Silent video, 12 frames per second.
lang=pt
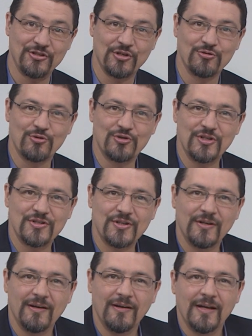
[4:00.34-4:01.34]
Jesus
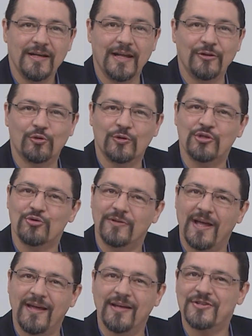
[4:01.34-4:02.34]
disse em toda a
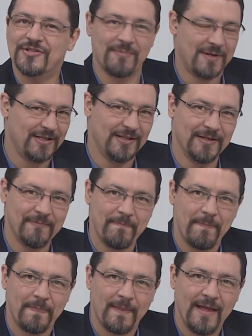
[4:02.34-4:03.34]
Judéia e Samaria.
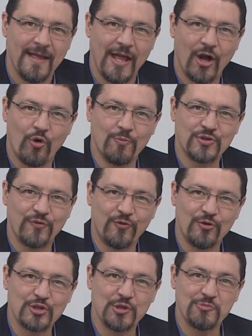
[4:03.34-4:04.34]
É como se
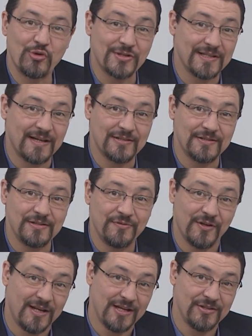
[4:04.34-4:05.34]
fôssemos uma cidade
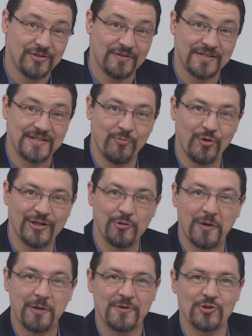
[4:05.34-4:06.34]
diferente, testemunhando
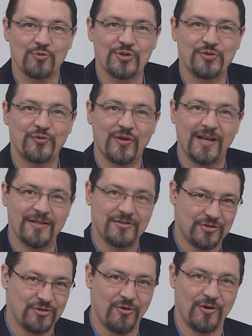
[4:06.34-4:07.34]
para pessoas
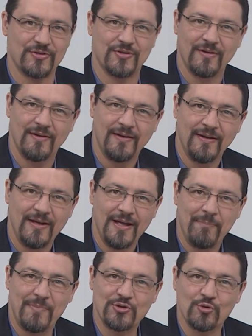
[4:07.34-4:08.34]
diferentes de nós.
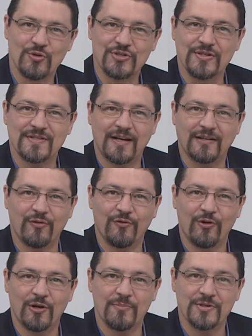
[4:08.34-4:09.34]
Pessoas que de certa
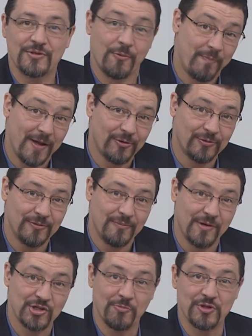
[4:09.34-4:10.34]
forma estão perto,
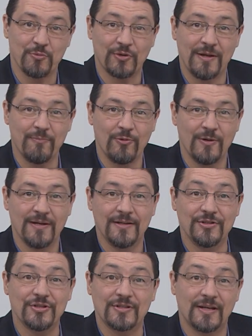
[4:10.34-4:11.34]
mas ao mesmo tempo
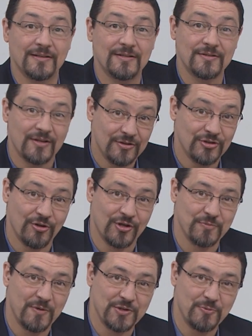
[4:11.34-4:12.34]
distantes de
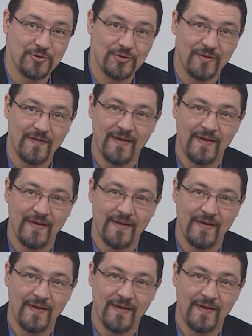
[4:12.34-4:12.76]
nós mesmos.